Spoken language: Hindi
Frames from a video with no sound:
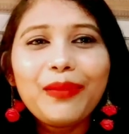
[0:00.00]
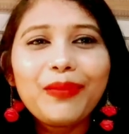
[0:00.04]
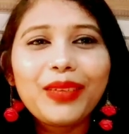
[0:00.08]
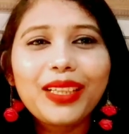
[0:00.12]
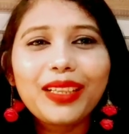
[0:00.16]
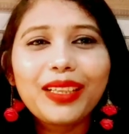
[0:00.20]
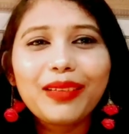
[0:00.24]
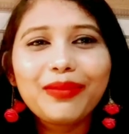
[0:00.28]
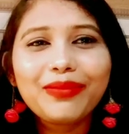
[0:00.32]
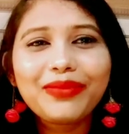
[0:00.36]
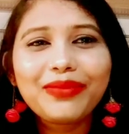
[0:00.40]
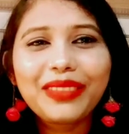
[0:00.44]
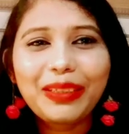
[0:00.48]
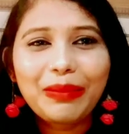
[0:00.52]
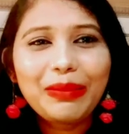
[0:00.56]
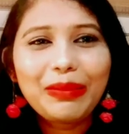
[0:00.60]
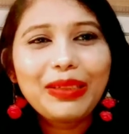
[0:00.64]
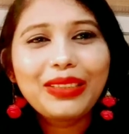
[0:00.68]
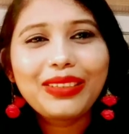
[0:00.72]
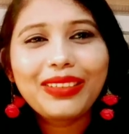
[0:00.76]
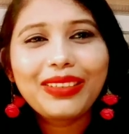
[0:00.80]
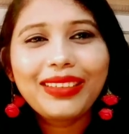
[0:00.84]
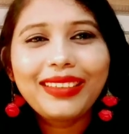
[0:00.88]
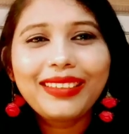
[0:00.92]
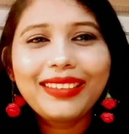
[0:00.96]
मतलब हम
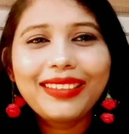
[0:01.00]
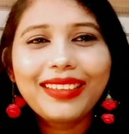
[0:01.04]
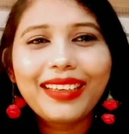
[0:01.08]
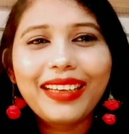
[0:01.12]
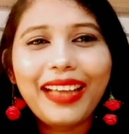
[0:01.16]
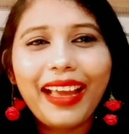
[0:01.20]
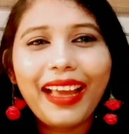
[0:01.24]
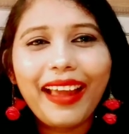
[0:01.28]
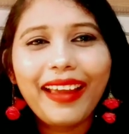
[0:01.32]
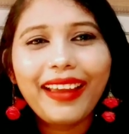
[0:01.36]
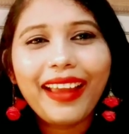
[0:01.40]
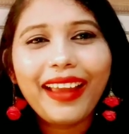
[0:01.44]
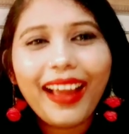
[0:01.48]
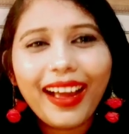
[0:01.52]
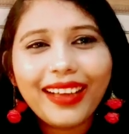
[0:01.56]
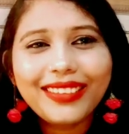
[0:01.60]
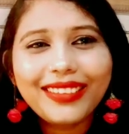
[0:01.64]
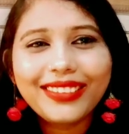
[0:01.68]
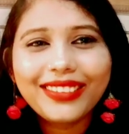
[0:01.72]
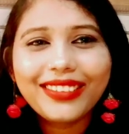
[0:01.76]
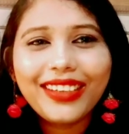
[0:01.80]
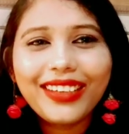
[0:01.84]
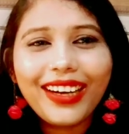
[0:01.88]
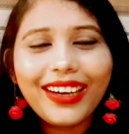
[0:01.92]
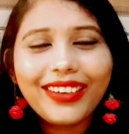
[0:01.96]
लोग तो इंडियन है
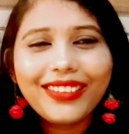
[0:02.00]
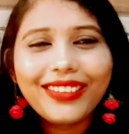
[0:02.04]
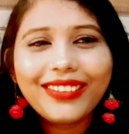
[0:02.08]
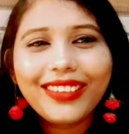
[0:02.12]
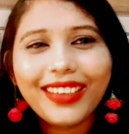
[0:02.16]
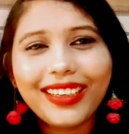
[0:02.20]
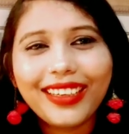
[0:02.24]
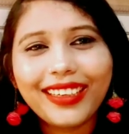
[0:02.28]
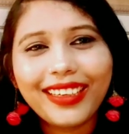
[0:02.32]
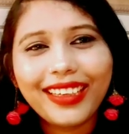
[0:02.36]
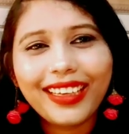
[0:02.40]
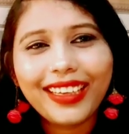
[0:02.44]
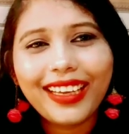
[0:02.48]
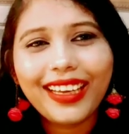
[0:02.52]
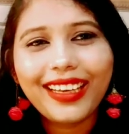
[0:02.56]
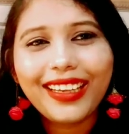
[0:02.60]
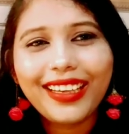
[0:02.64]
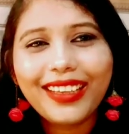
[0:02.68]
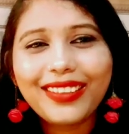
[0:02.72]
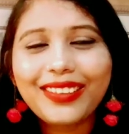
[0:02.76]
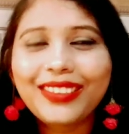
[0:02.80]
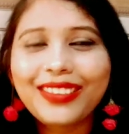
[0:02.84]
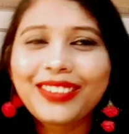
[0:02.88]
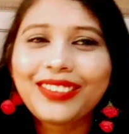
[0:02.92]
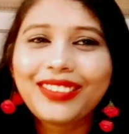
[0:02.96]
यार जुगाड़ू करने के
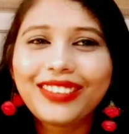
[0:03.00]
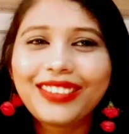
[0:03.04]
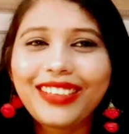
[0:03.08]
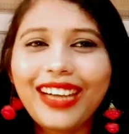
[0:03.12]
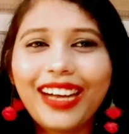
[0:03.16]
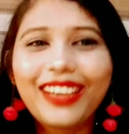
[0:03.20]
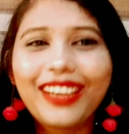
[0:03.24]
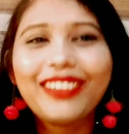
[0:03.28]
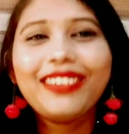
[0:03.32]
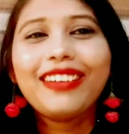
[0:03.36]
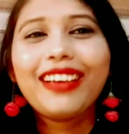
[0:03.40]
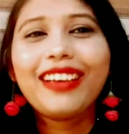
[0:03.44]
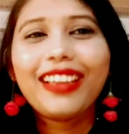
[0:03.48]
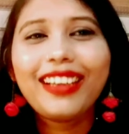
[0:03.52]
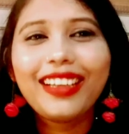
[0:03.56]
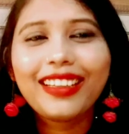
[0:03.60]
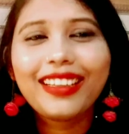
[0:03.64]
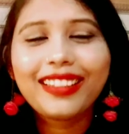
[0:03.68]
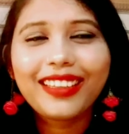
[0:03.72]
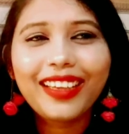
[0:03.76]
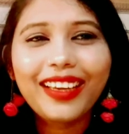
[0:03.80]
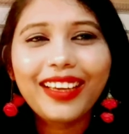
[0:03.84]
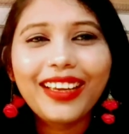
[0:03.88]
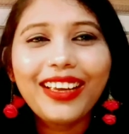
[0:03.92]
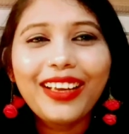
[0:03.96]
लिए तो जुगाड़ू कर
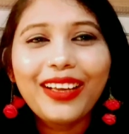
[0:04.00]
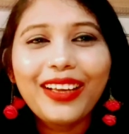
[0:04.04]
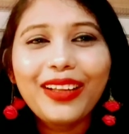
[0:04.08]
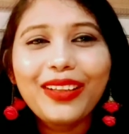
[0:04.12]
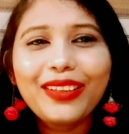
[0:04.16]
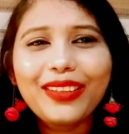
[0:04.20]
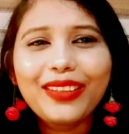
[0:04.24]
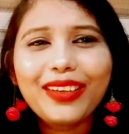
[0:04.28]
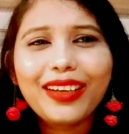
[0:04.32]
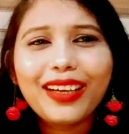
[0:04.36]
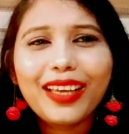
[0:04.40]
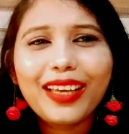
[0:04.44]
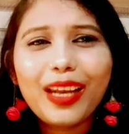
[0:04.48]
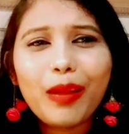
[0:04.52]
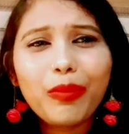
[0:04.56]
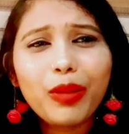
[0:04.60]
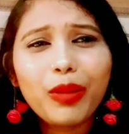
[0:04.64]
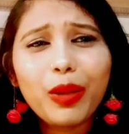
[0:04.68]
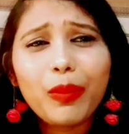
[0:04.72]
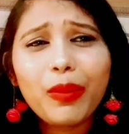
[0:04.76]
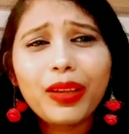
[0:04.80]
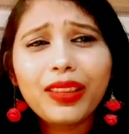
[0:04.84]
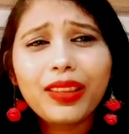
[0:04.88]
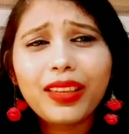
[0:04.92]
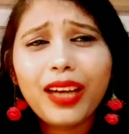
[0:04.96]
लेते हैं तो अगर
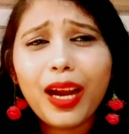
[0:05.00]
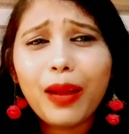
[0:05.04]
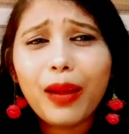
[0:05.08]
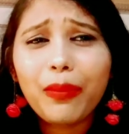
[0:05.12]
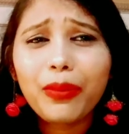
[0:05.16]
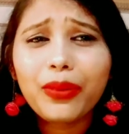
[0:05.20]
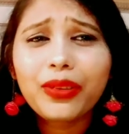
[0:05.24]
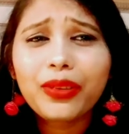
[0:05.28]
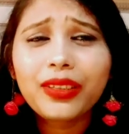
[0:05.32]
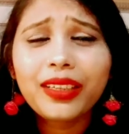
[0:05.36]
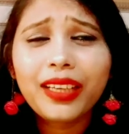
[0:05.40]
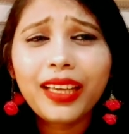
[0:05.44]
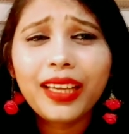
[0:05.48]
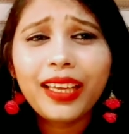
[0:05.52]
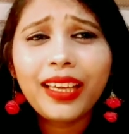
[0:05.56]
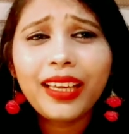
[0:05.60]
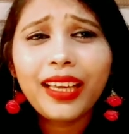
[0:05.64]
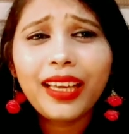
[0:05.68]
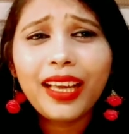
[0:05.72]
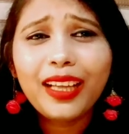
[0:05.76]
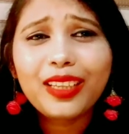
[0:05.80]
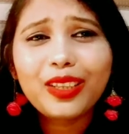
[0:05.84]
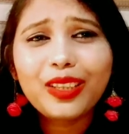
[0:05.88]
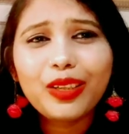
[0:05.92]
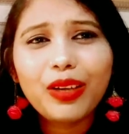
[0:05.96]
आपके पास ट्राईपोर्ट नहीं
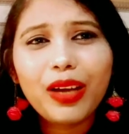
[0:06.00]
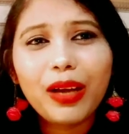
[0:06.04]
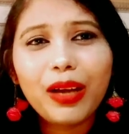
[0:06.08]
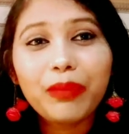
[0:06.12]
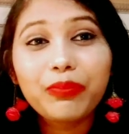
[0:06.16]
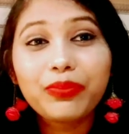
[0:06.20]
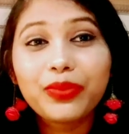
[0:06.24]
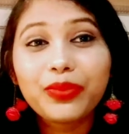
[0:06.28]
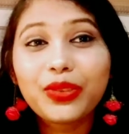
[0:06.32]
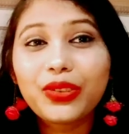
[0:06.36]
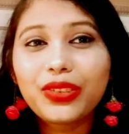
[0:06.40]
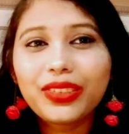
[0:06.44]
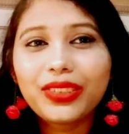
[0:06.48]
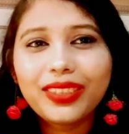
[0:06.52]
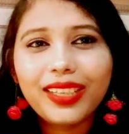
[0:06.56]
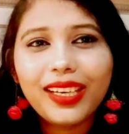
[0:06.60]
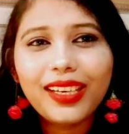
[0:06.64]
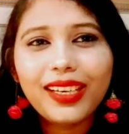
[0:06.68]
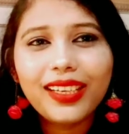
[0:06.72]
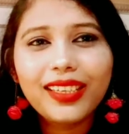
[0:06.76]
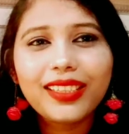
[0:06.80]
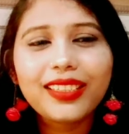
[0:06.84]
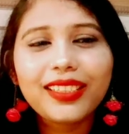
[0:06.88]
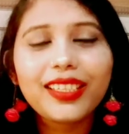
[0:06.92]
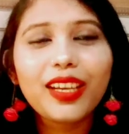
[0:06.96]
है तो आप कुर्सी
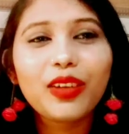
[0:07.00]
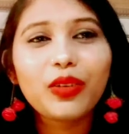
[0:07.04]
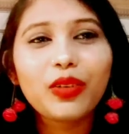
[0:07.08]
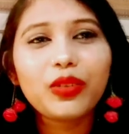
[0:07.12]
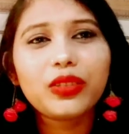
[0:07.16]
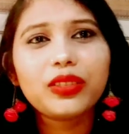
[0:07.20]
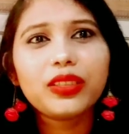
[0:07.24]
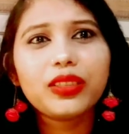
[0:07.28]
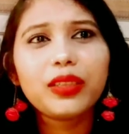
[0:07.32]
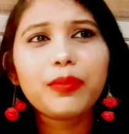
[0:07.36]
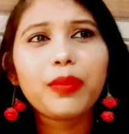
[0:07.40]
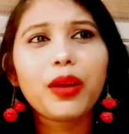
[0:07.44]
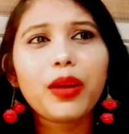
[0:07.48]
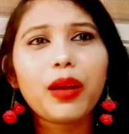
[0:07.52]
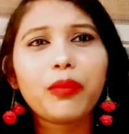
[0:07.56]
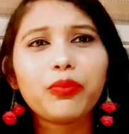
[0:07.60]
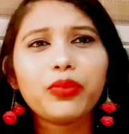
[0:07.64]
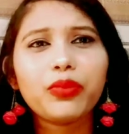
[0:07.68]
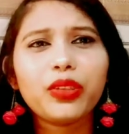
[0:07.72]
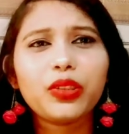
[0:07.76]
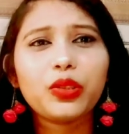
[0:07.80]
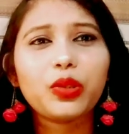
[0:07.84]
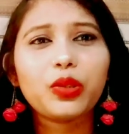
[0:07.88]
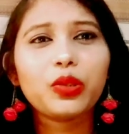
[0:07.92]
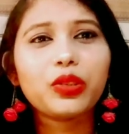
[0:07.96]
लीजिए कुर्सी पे
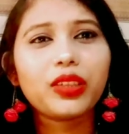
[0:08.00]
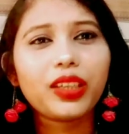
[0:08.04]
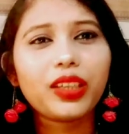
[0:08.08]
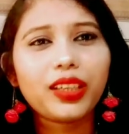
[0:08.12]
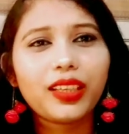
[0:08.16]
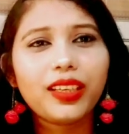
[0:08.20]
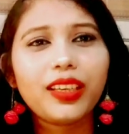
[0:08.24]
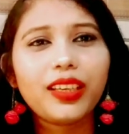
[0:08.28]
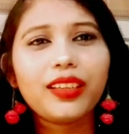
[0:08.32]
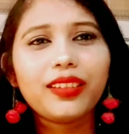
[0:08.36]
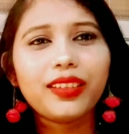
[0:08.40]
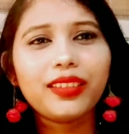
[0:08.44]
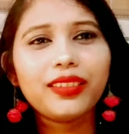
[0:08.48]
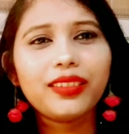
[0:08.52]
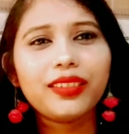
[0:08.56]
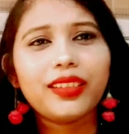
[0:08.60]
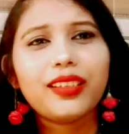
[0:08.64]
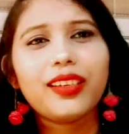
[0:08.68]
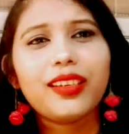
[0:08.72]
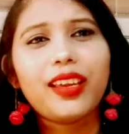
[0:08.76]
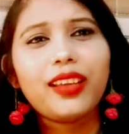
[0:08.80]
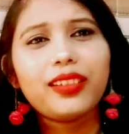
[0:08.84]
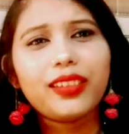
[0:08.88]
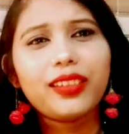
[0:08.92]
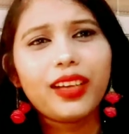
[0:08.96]
अपने दो तकिए तीन
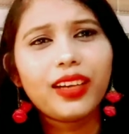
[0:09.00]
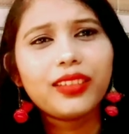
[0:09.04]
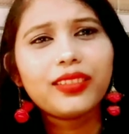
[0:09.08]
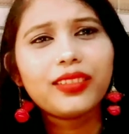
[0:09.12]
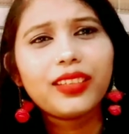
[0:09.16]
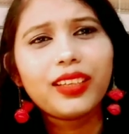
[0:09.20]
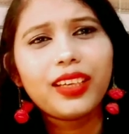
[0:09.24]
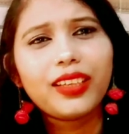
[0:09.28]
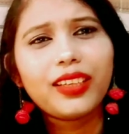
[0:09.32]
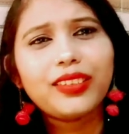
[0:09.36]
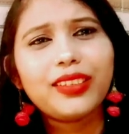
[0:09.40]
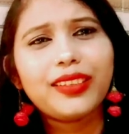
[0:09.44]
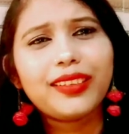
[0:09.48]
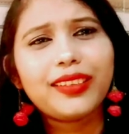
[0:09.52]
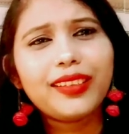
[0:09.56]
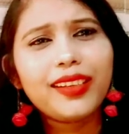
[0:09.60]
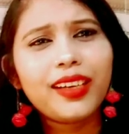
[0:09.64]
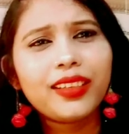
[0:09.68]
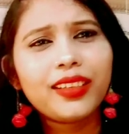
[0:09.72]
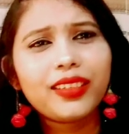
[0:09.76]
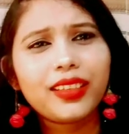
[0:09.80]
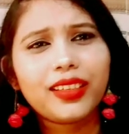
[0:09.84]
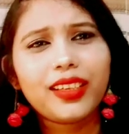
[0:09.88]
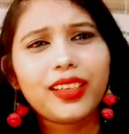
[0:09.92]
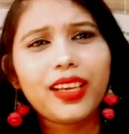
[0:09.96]
तकिए चार तकिए
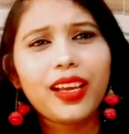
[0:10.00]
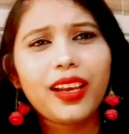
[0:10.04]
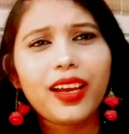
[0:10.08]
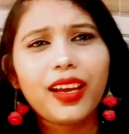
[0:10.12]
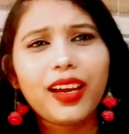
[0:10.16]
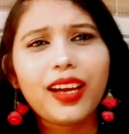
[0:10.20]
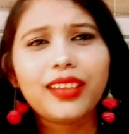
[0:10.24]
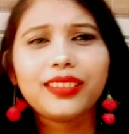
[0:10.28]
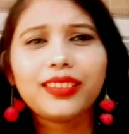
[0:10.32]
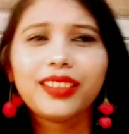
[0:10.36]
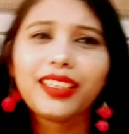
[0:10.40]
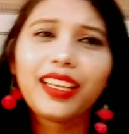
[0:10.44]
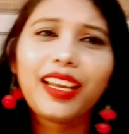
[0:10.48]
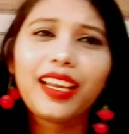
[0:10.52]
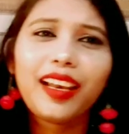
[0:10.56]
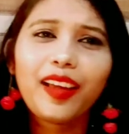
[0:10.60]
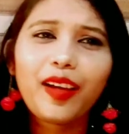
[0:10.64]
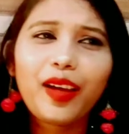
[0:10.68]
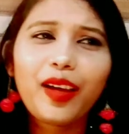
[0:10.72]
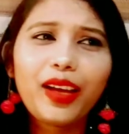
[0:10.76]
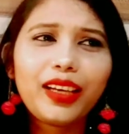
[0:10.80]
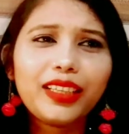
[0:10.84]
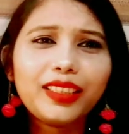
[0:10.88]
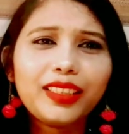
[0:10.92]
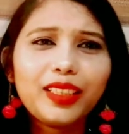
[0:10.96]
जितना तकिया लगा सके
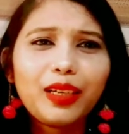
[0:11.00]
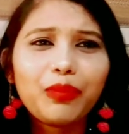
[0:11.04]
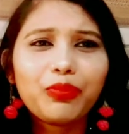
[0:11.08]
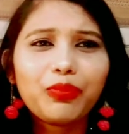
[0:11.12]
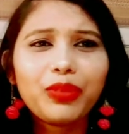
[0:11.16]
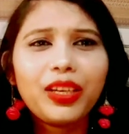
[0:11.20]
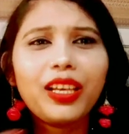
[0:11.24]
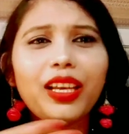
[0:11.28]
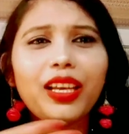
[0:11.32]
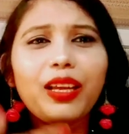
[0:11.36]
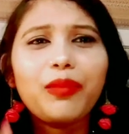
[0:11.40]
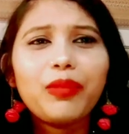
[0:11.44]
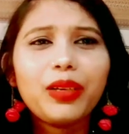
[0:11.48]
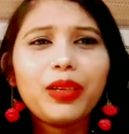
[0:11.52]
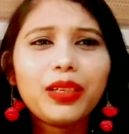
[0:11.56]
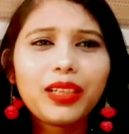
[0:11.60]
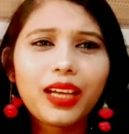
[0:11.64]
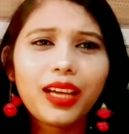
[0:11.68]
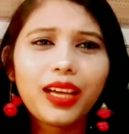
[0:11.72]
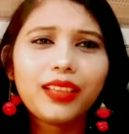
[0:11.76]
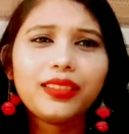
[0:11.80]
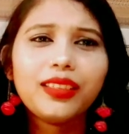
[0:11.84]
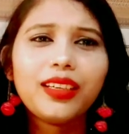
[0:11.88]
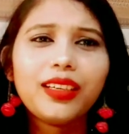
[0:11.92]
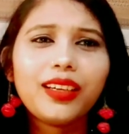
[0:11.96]
लगा लीजिए अपने लेवल
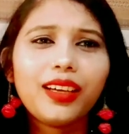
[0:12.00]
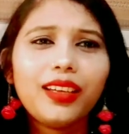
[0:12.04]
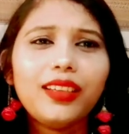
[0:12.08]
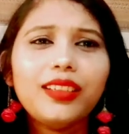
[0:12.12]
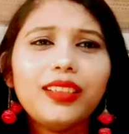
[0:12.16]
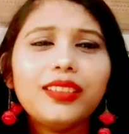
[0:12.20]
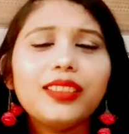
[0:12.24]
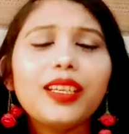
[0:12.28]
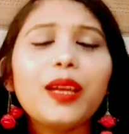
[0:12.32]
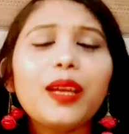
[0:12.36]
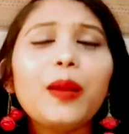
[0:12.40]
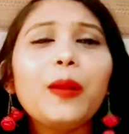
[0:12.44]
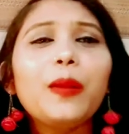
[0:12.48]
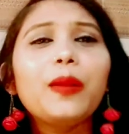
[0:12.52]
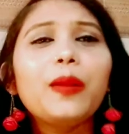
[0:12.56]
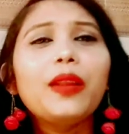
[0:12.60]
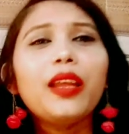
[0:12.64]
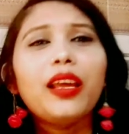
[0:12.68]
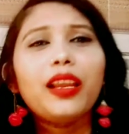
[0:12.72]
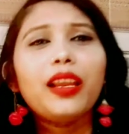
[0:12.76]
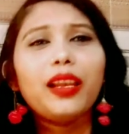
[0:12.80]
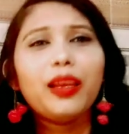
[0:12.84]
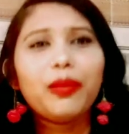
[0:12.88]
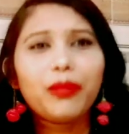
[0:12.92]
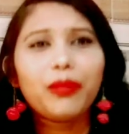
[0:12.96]
का ऐसे कर लीजिए
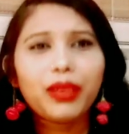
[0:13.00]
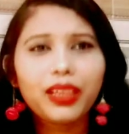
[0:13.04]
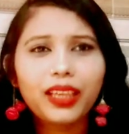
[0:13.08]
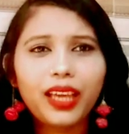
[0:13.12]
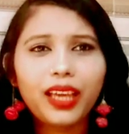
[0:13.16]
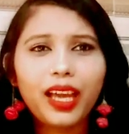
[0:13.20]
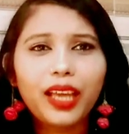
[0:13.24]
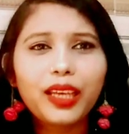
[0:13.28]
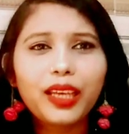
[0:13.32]
लेवल के